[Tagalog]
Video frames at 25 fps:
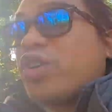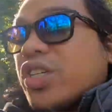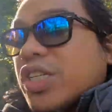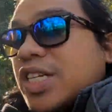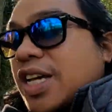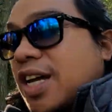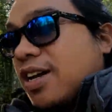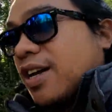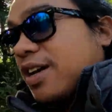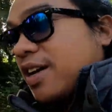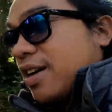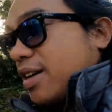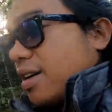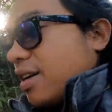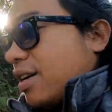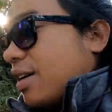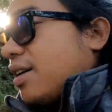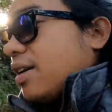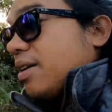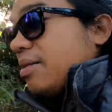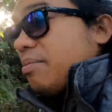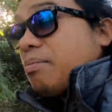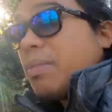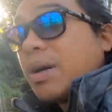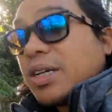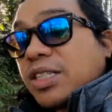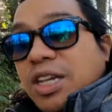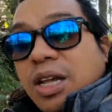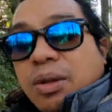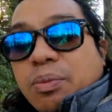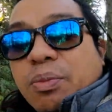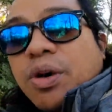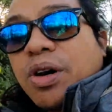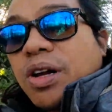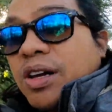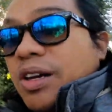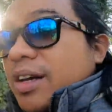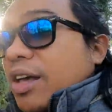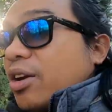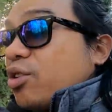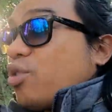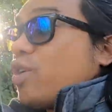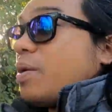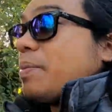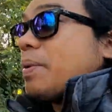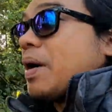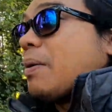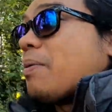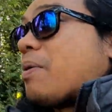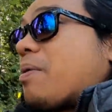ko sa basketball. Laro
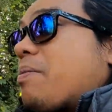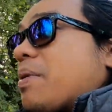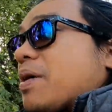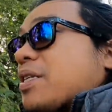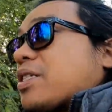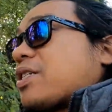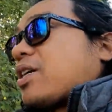naman kami ng